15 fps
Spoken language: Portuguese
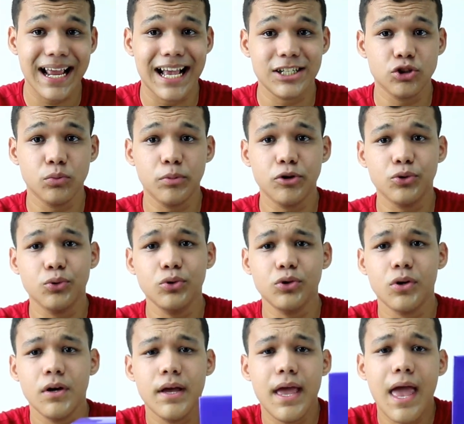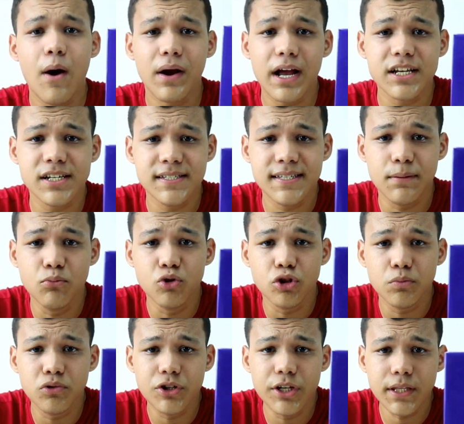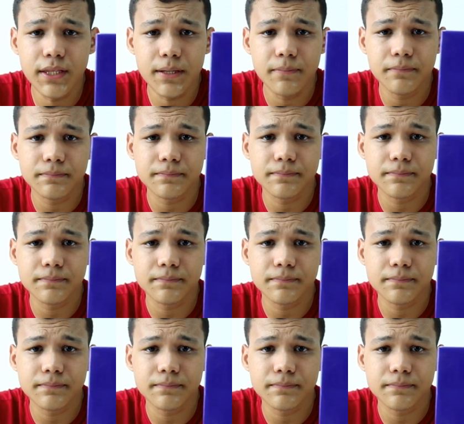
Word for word: a caixa do produto. É uma caixazinha muito bonita,